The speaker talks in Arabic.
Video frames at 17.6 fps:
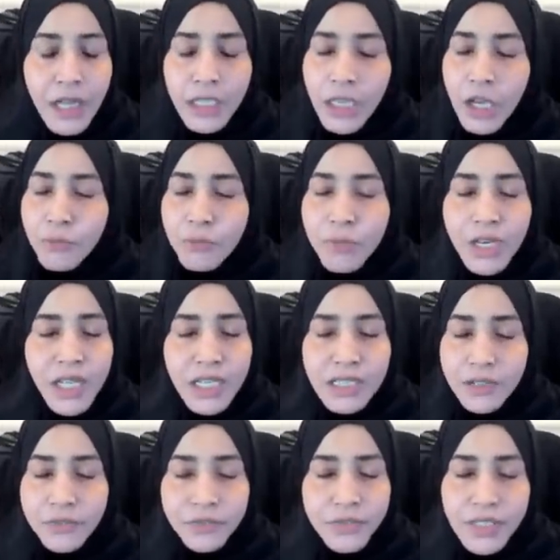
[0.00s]
اللهم
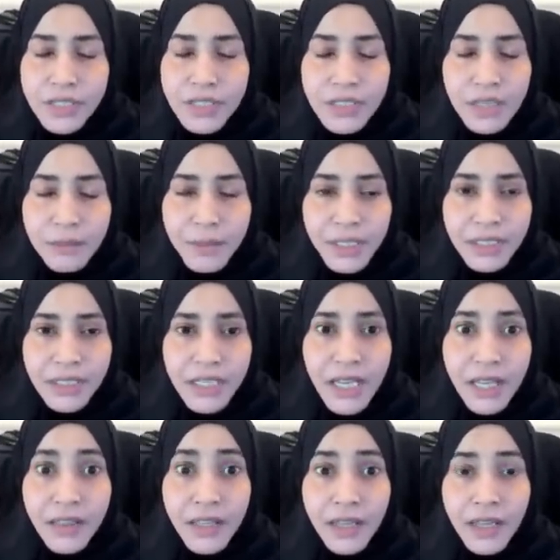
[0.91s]
لا تفتنا بعد
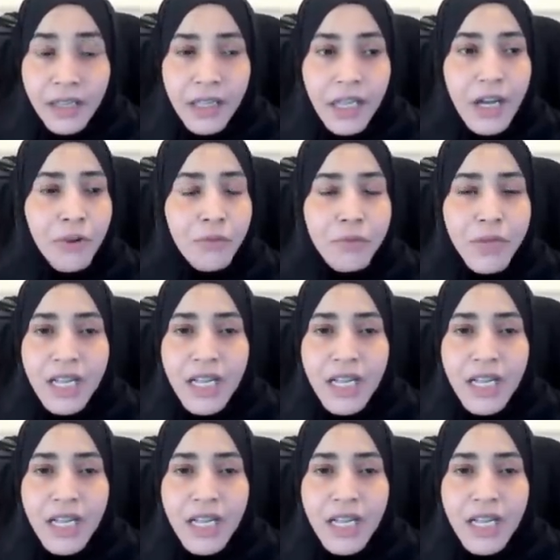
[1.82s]
هذا اللهم